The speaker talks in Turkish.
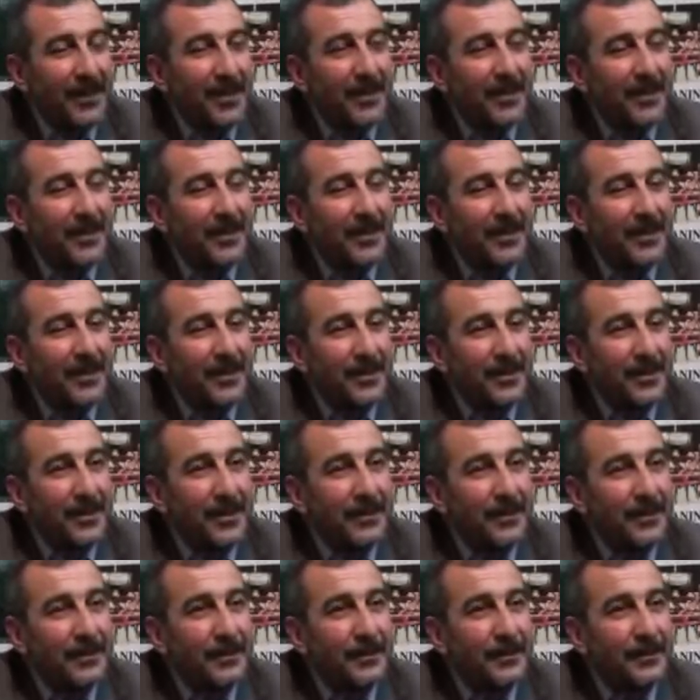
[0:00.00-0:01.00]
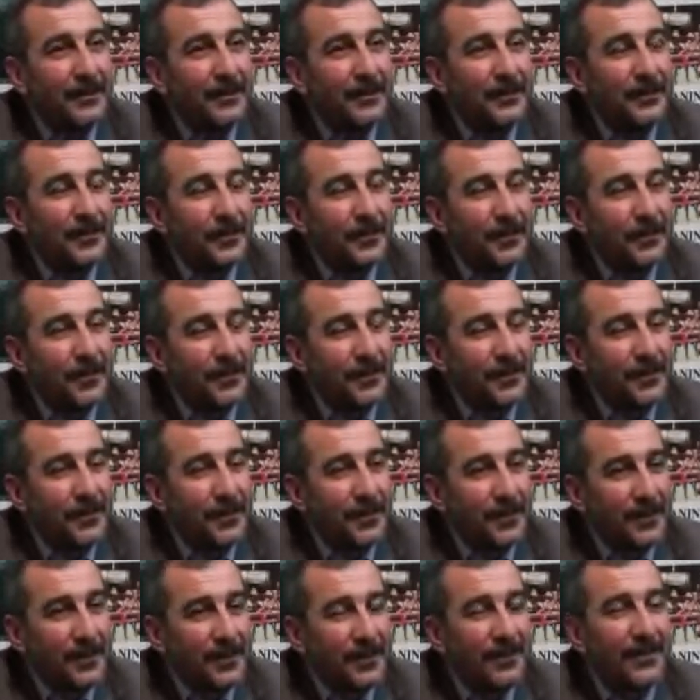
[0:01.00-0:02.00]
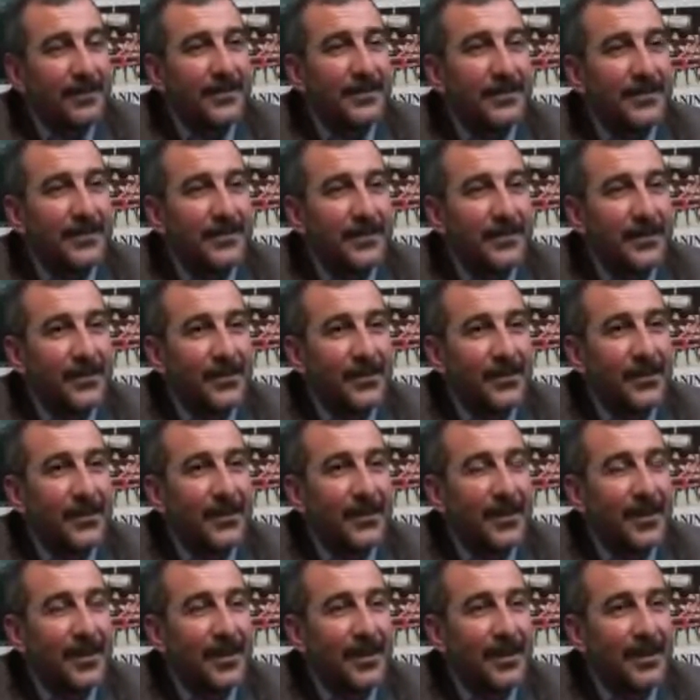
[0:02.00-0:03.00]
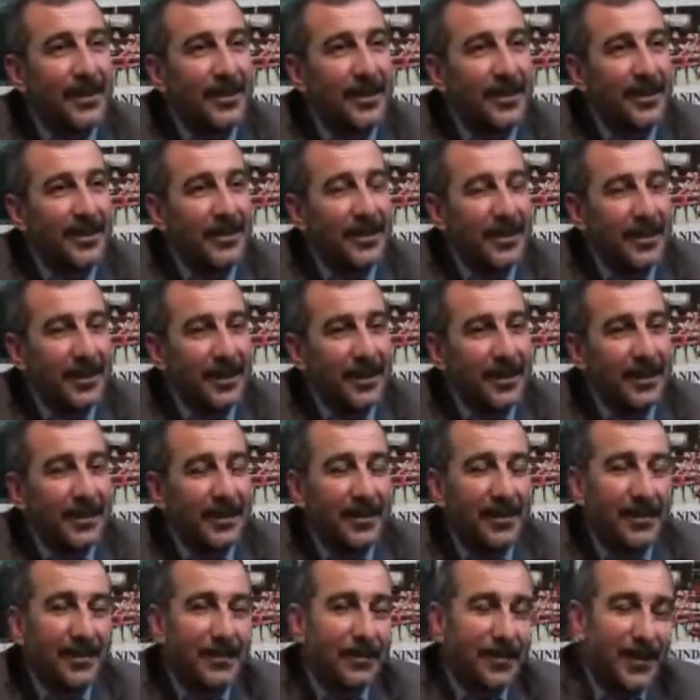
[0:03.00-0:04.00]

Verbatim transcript: Size bundan sonraki iş hayatınızda ekibinizle birlikte ben başarılar diliyorum.